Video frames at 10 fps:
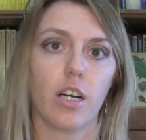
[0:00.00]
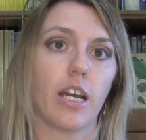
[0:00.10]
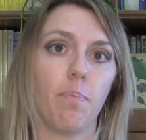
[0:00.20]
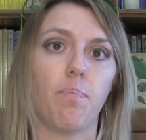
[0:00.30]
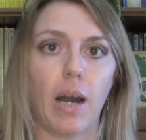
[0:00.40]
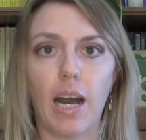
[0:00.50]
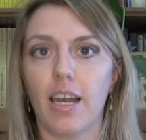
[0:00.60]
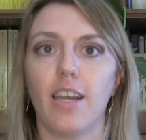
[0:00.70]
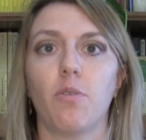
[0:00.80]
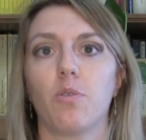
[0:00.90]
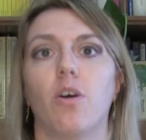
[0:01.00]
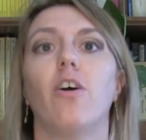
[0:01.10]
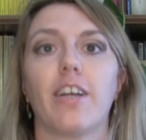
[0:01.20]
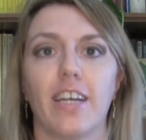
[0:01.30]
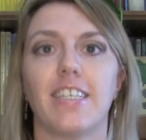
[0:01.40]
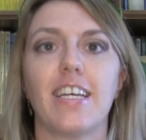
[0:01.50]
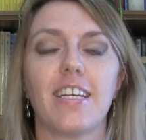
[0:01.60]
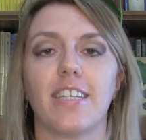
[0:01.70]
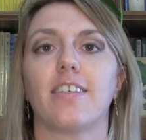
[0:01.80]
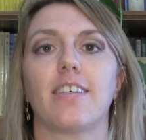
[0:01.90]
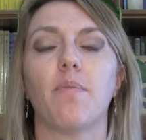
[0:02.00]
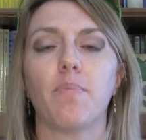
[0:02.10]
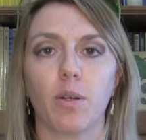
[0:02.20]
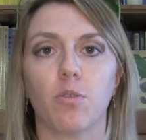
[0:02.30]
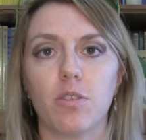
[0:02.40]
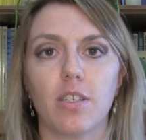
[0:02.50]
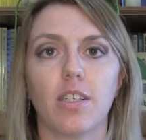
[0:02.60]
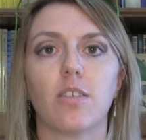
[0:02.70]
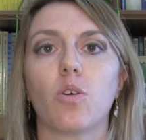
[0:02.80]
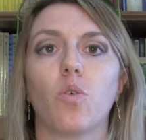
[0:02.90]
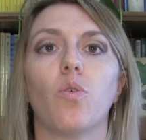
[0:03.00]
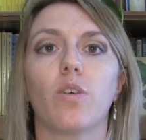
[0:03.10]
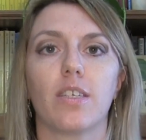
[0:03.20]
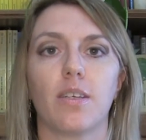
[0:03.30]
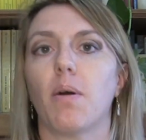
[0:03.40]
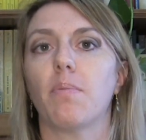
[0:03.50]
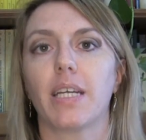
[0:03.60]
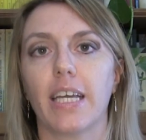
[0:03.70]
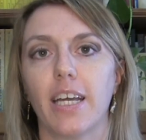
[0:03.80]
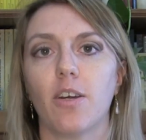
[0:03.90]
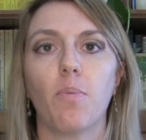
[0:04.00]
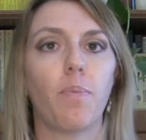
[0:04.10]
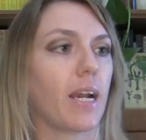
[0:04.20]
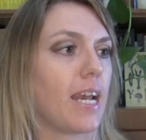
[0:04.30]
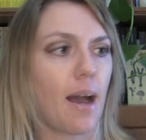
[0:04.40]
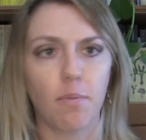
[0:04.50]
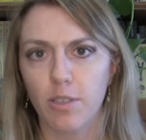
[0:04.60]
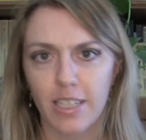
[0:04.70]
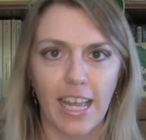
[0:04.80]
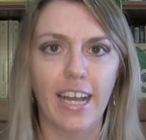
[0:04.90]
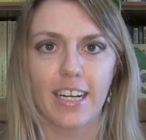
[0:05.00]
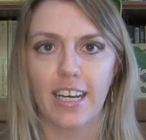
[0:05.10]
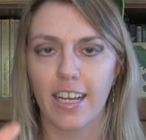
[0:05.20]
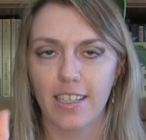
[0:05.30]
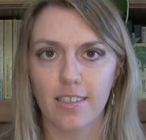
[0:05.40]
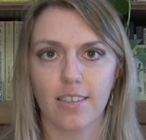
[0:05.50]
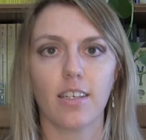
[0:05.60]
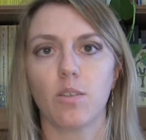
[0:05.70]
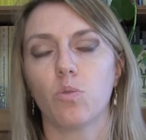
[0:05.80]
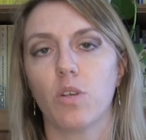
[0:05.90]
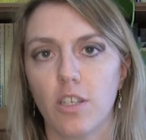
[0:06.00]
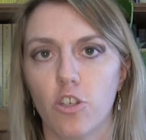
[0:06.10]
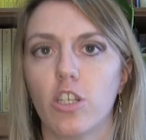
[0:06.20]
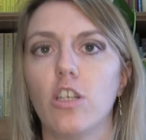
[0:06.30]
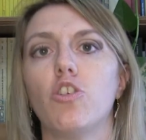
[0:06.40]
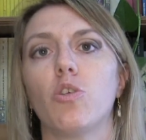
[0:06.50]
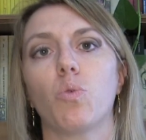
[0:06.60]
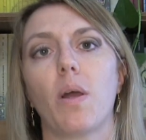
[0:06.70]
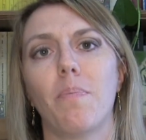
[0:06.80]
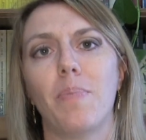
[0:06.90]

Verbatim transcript: Che palle Aurora, dite sempre questi discorsi, ma perché non parliamo di tecniche, di scritture, di sceneggiature?